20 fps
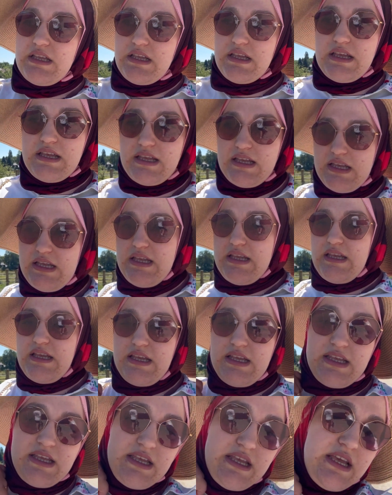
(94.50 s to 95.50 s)
Ee,
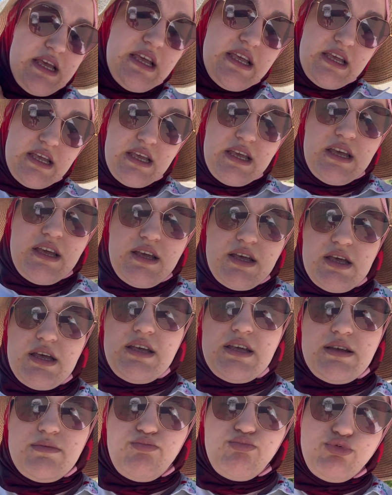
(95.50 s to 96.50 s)

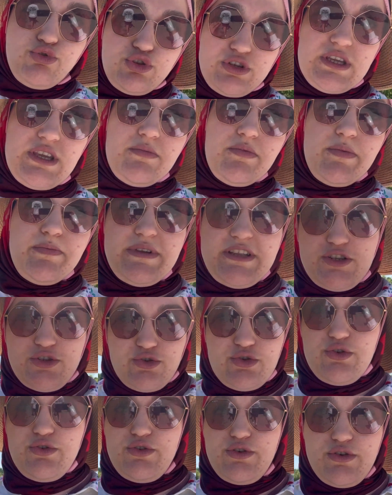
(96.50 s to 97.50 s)
bunun gibi bir
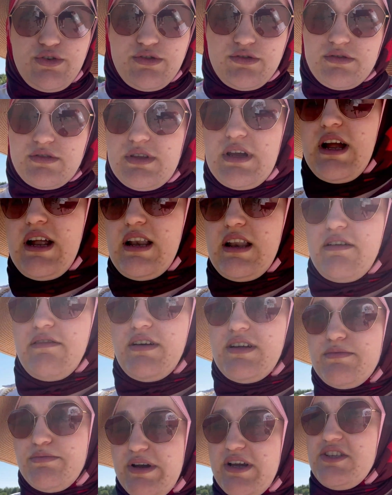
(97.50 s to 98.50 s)
sürü tarla
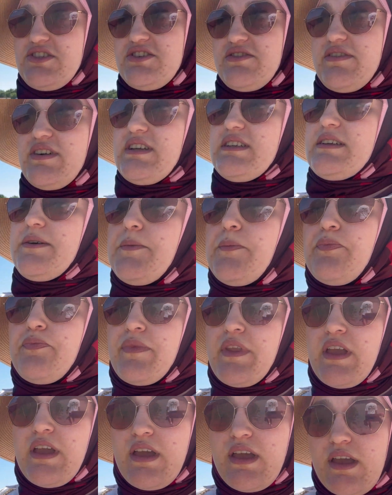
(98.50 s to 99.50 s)
var, bahçe var.
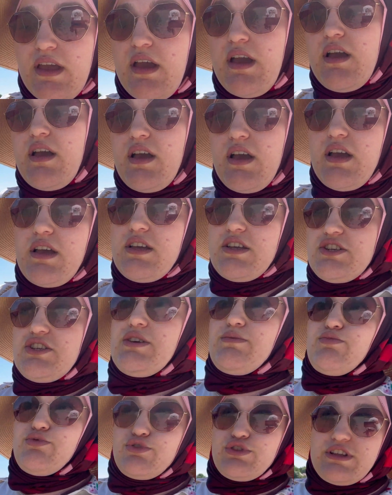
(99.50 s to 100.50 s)

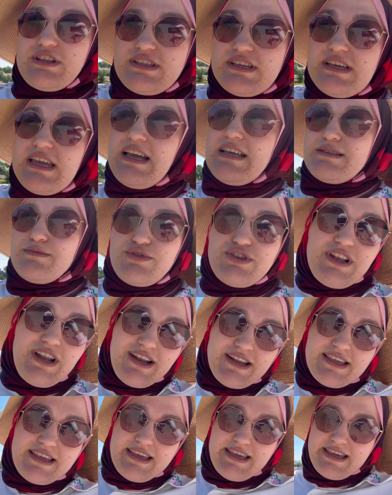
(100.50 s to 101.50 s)
İşte burada da yazmışlar
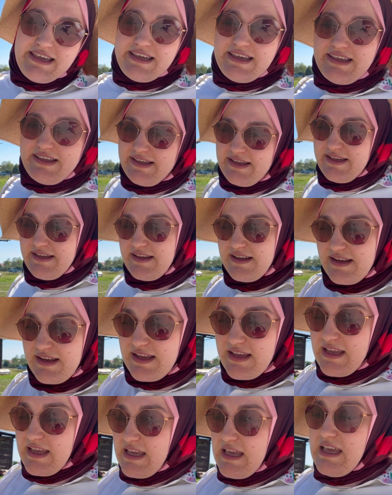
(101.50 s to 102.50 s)
ki
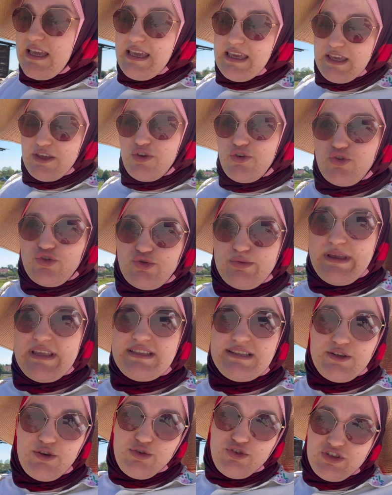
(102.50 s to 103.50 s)
200
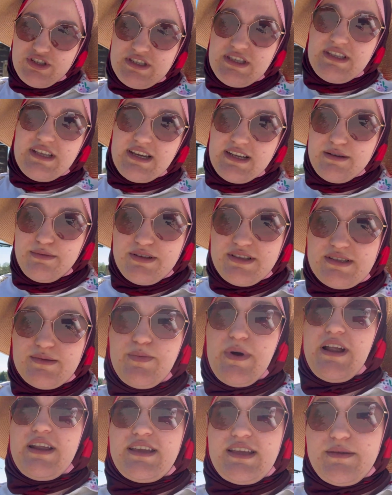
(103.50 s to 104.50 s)
metre öncesinde arabanızı
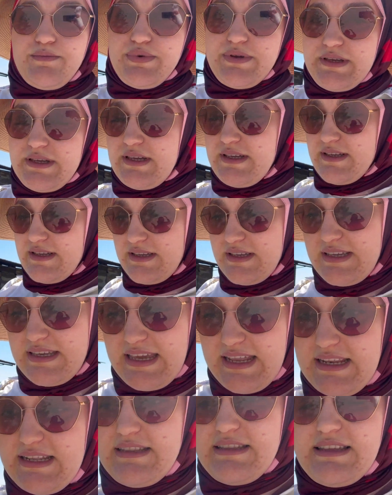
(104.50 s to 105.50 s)
park edip
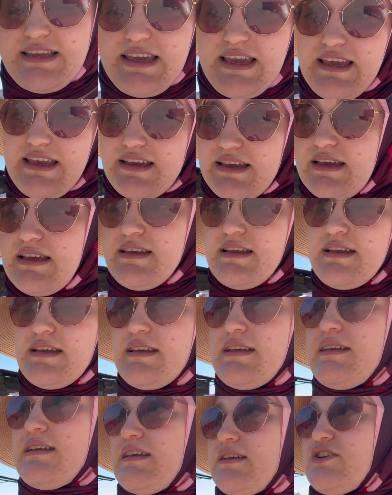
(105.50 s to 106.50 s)
gelin diye.
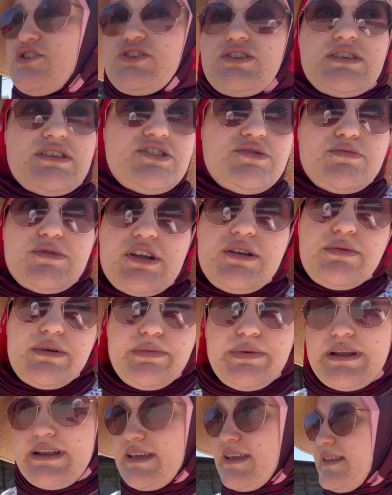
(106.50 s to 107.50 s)
İşte şimdi arabayı
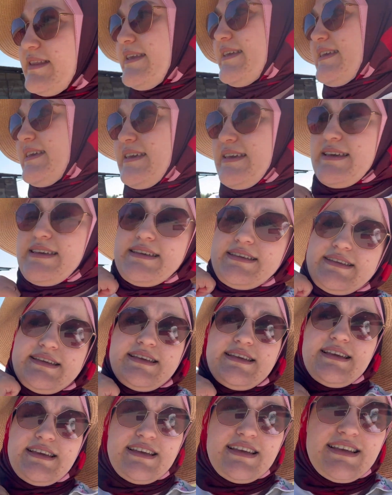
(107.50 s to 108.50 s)
park ettik.
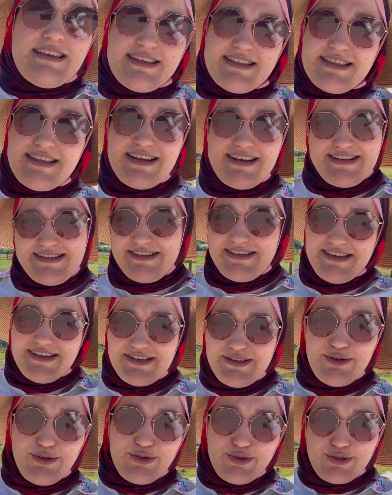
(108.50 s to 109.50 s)
Tarlayı
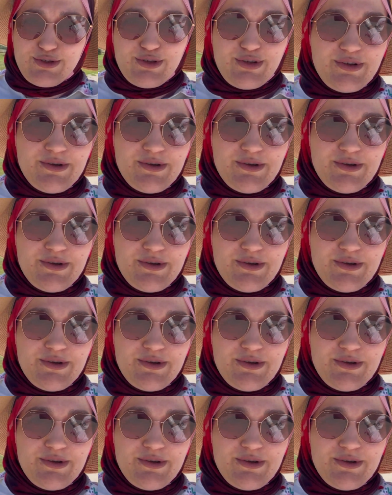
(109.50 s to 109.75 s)
yarıyoruz.